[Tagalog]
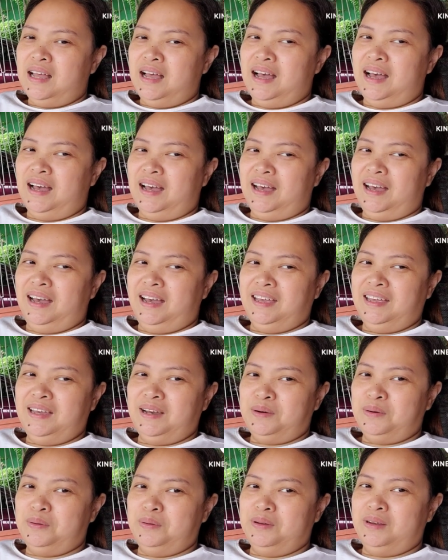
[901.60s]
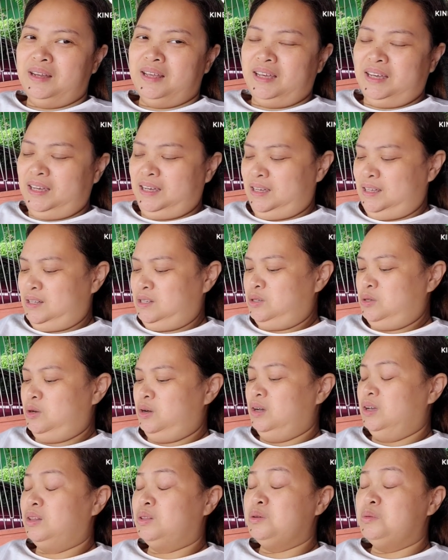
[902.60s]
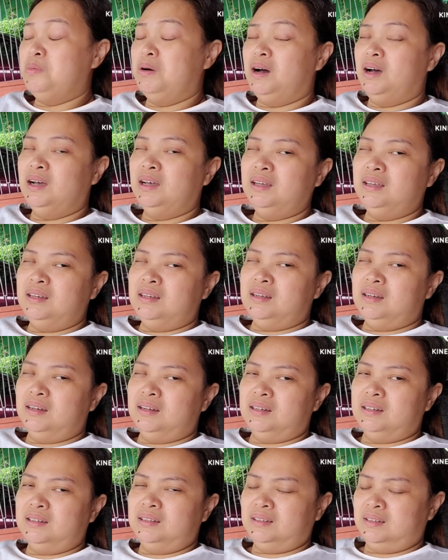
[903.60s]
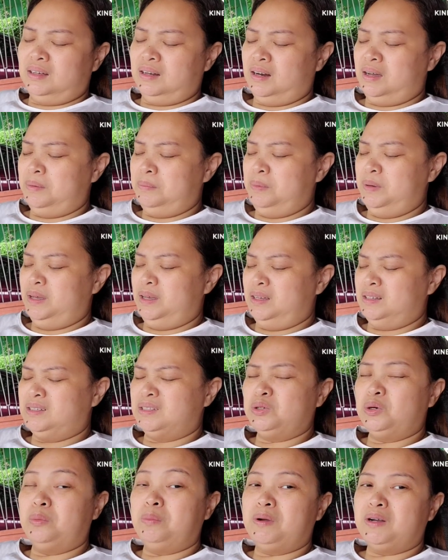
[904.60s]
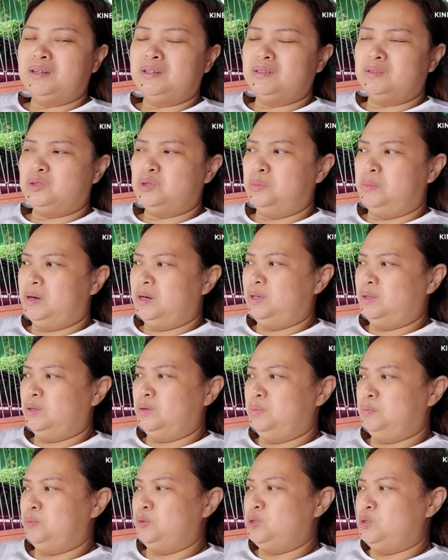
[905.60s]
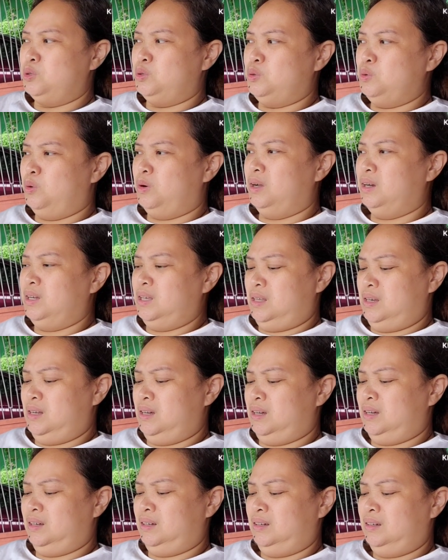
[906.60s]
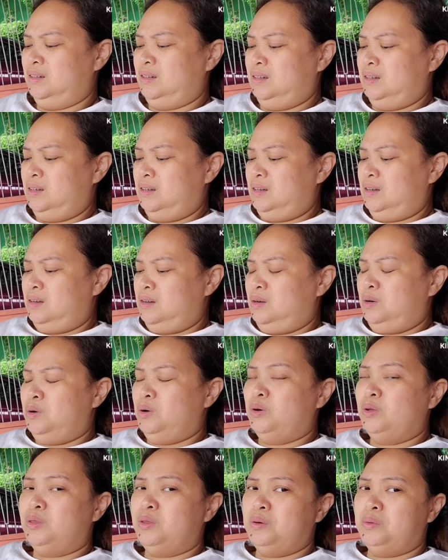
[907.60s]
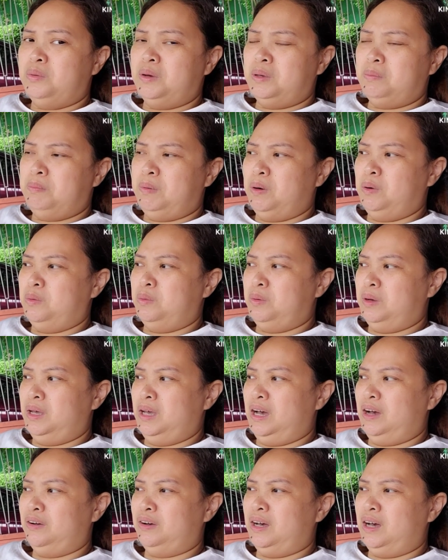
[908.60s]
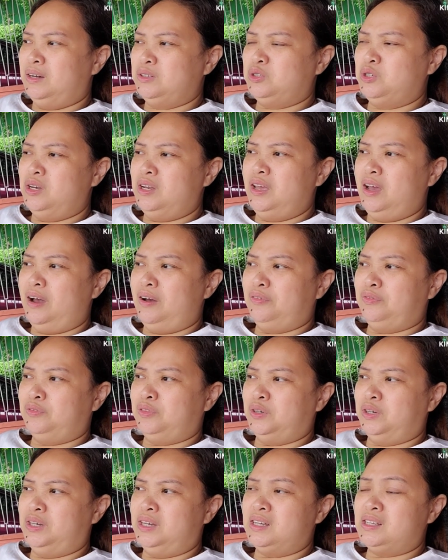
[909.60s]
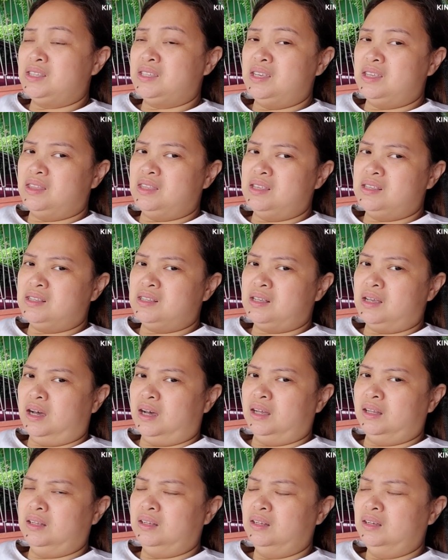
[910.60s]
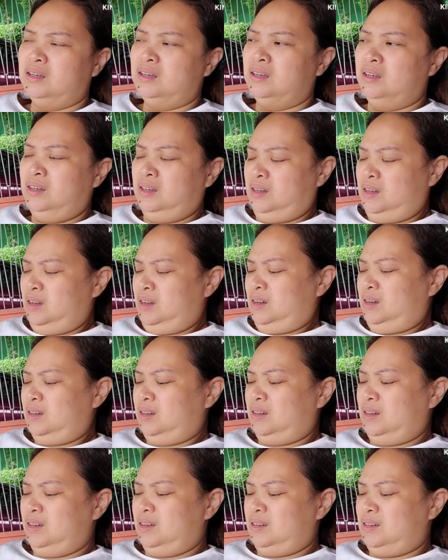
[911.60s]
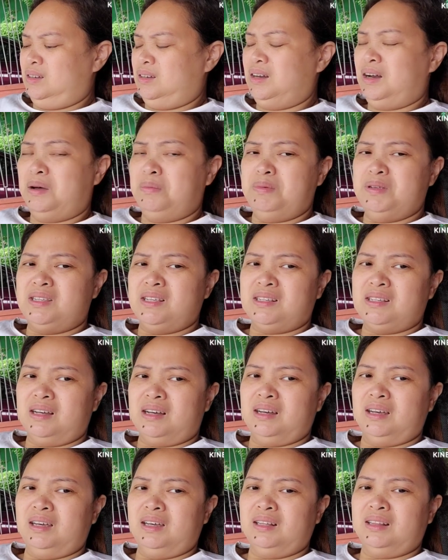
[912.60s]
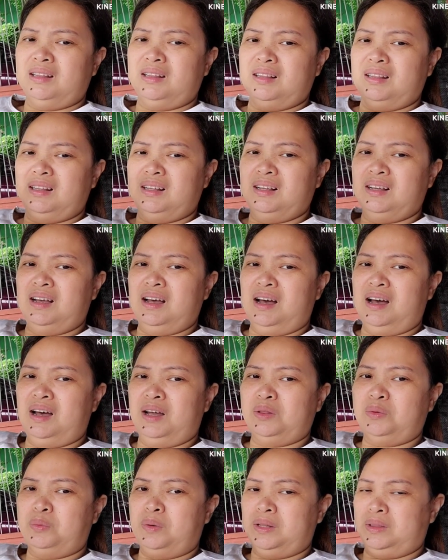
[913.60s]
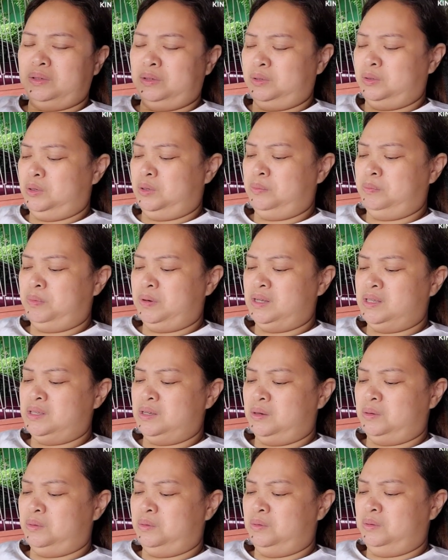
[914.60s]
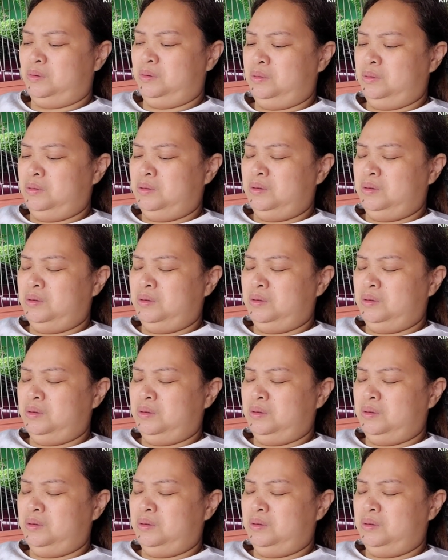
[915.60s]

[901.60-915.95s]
Ay, ako ulit. So, ito bahay na. Grabe, sobrang sumakit yung puso ko kanina. On the way pa uwi, uh, actually after ng CT scan. Grabe sa sakit. Nag-hot water compress ako.